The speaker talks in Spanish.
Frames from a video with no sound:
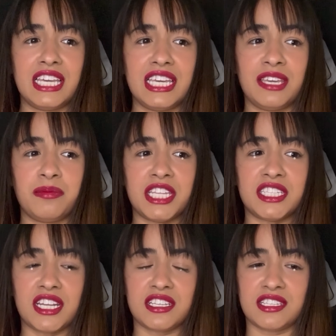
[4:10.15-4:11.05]
y
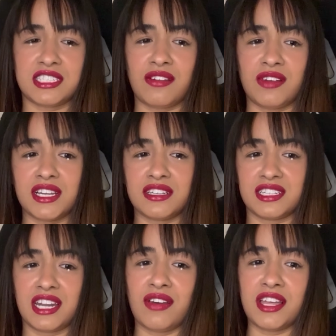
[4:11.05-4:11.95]
mientras estaba
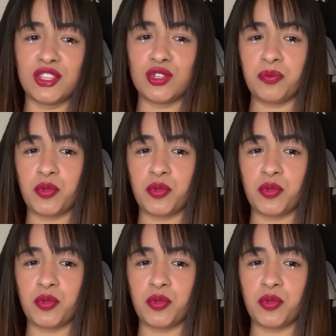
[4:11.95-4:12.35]
grabando,